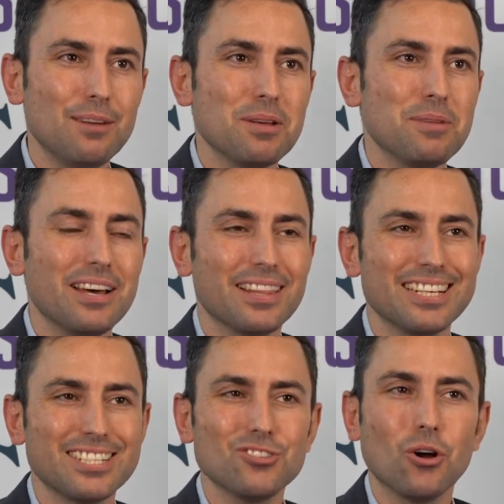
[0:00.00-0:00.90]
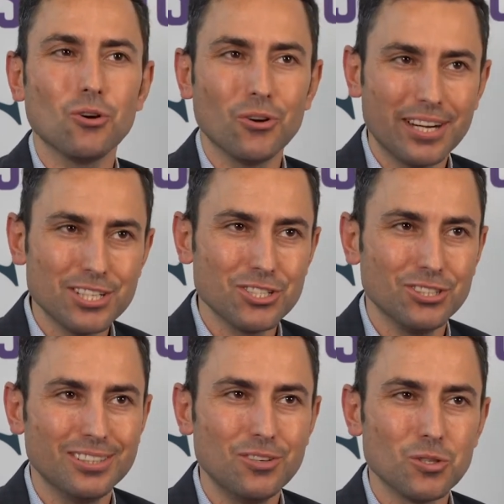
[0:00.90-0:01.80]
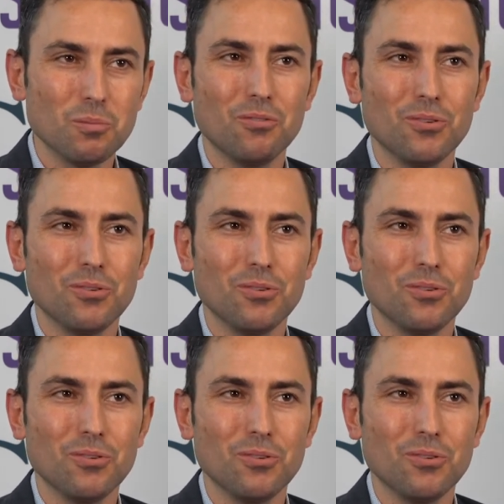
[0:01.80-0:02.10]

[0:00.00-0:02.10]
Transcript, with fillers: la primera vez que asisto a un congreso, el último